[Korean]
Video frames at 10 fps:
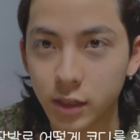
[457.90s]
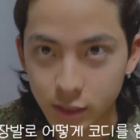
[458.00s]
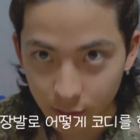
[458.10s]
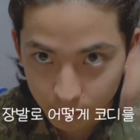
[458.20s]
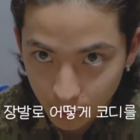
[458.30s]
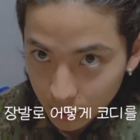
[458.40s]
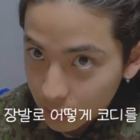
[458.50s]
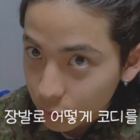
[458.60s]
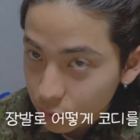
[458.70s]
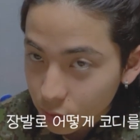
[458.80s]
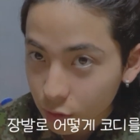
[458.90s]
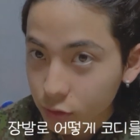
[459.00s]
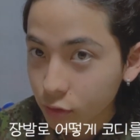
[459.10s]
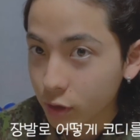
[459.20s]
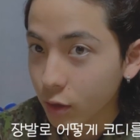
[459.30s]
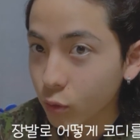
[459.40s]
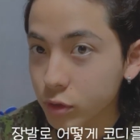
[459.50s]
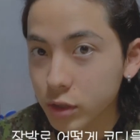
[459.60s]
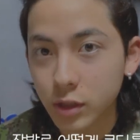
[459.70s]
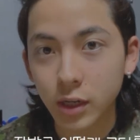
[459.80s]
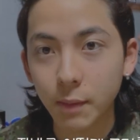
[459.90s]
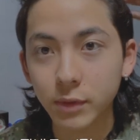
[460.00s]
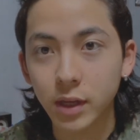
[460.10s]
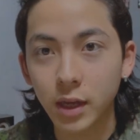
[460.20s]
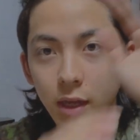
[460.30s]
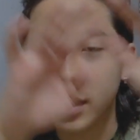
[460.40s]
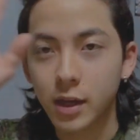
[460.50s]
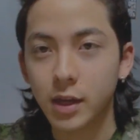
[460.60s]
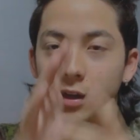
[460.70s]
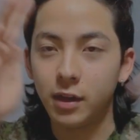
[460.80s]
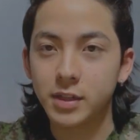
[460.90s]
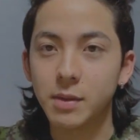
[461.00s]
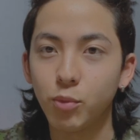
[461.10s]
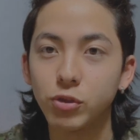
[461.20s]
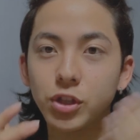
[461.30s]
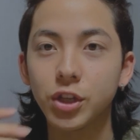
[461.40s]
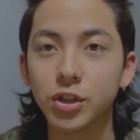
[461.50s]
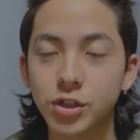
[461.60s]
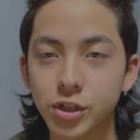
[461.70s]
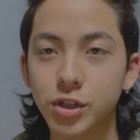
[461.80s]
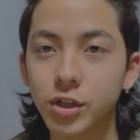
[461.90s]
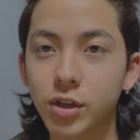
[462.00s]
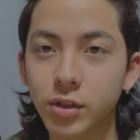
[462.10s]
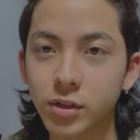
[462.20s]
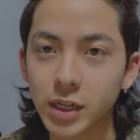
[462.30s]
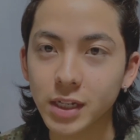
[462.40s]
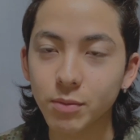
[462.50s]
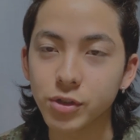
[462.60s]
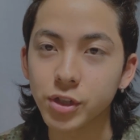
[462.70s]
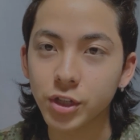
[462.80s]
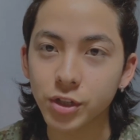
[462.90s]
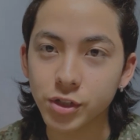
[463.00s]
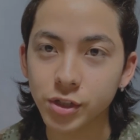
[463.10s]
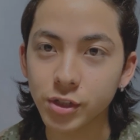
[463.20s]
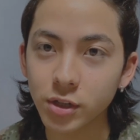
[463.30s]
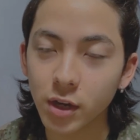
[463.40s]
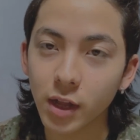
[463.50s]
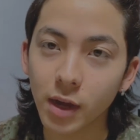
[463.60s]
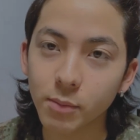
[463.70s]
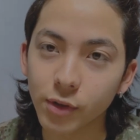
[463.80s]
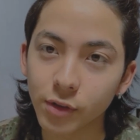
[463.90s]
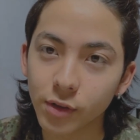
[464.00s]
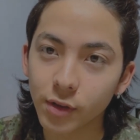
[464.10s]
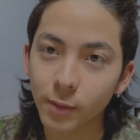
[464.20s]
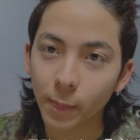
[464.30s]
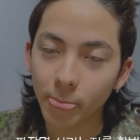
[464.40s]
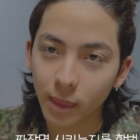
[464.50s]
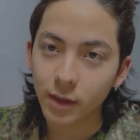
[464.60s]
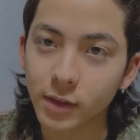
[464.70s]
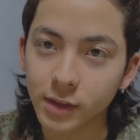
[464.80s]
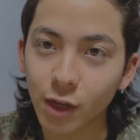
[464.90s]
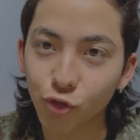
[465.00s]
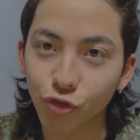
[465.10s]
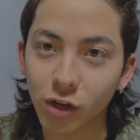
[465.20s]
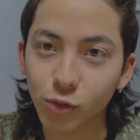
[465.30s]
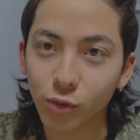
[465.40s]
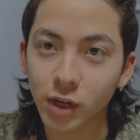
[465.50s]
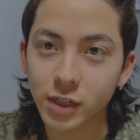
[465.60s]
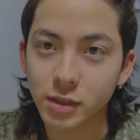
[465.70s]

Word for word: 이 장발로 어떻게 코디를 함께 이렇게 짬뽕 시키는지 짜장면 시키는지를 한번 탕수육 하도록